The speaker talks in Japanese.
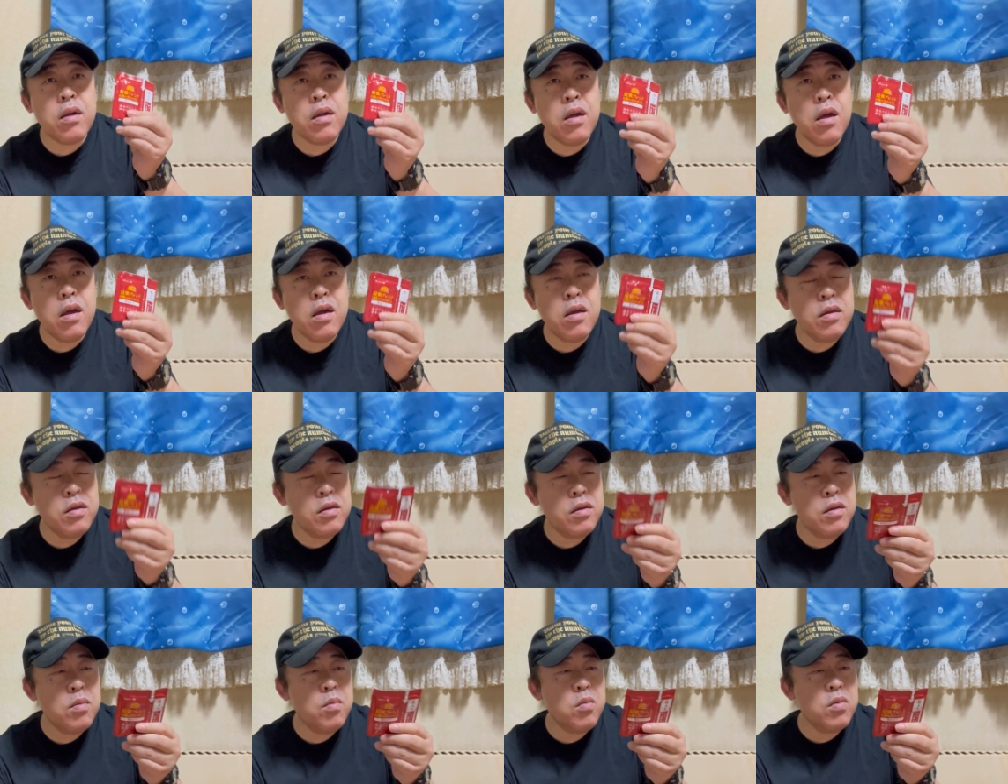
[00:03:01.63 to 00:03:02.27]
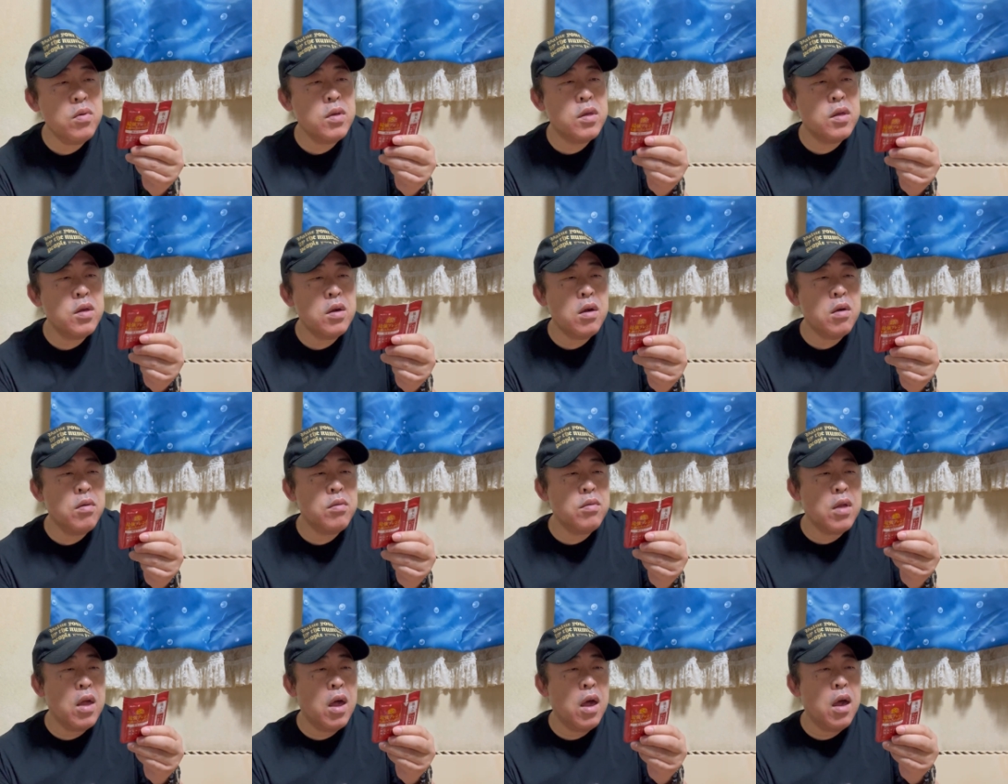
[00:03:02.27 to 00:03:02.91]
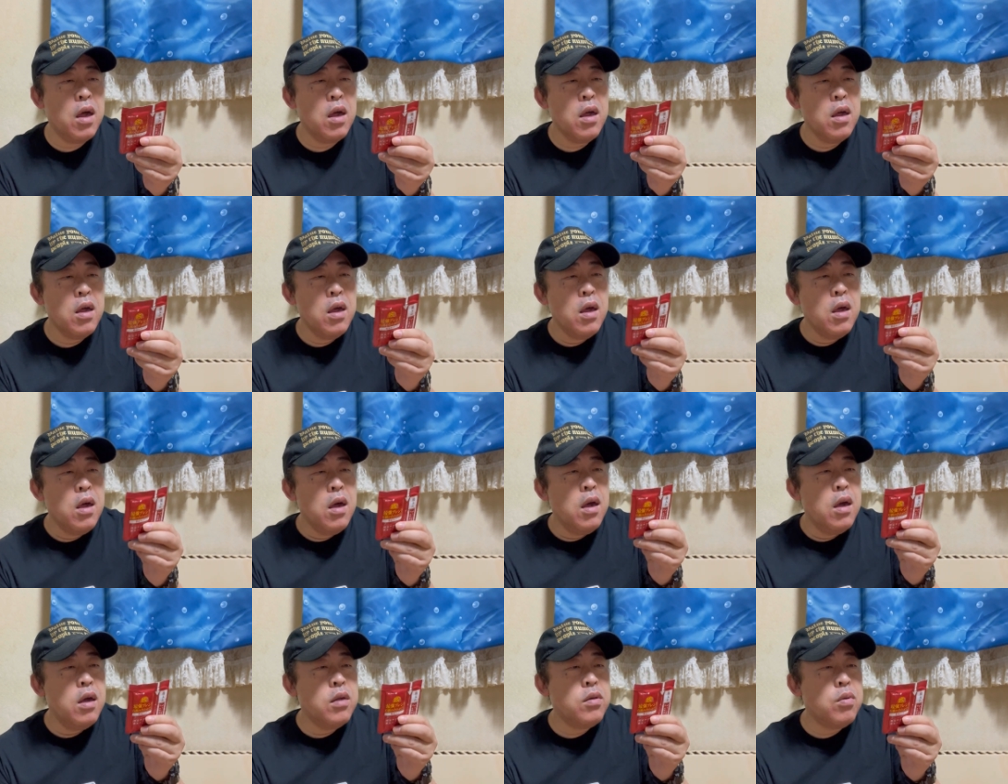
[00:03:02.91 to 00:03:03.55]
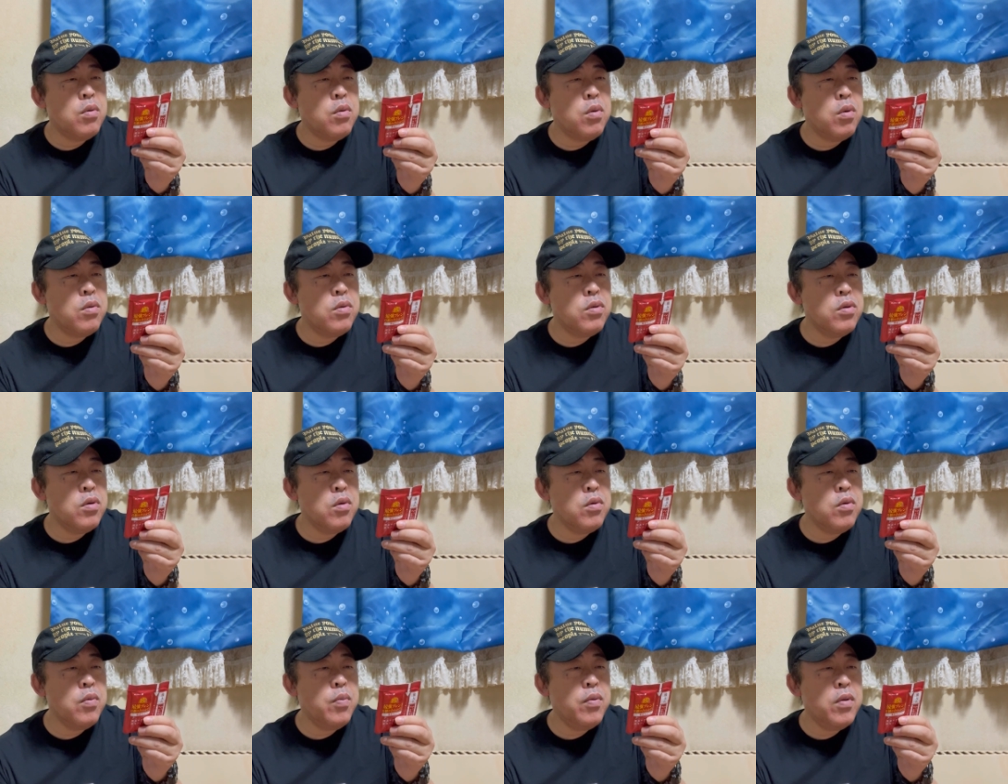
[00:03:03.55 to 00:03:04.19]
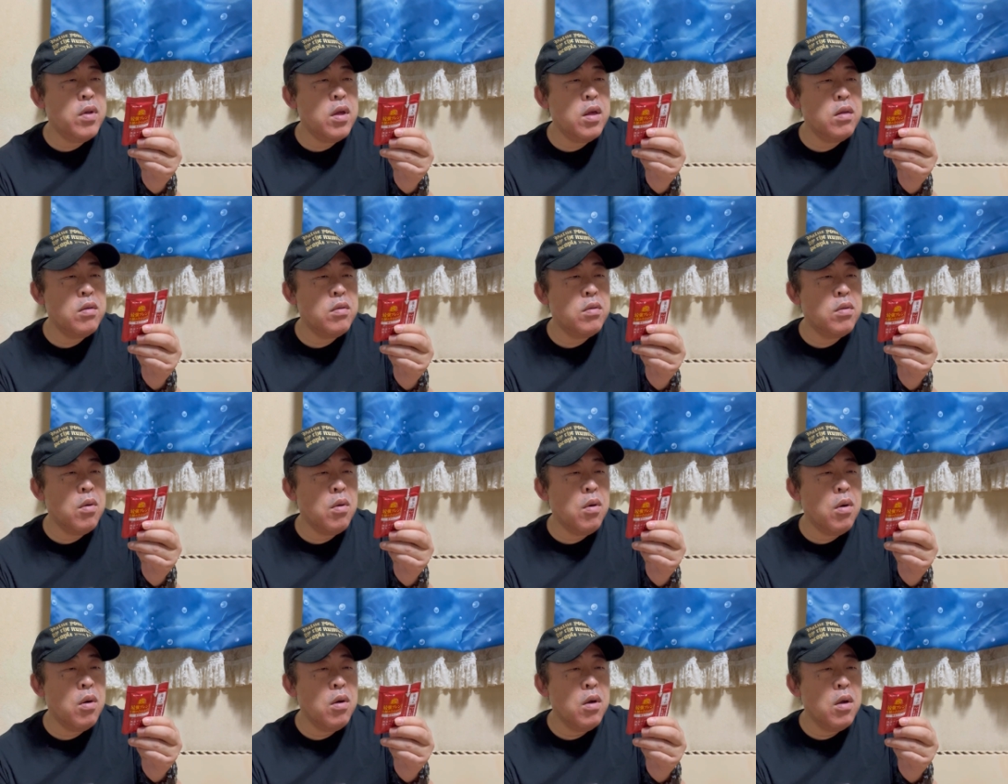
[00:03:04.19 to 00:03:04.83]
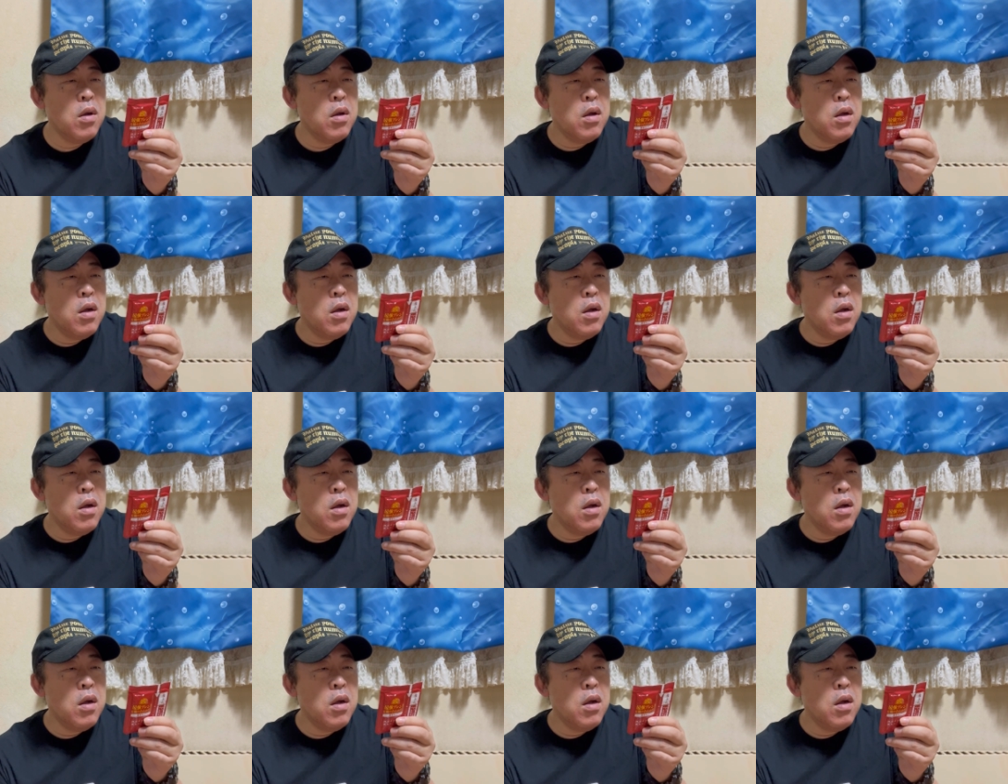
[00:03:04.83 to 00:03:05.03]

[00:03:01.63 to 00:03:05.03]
ケージも違うね。えっと、6色ブレンド、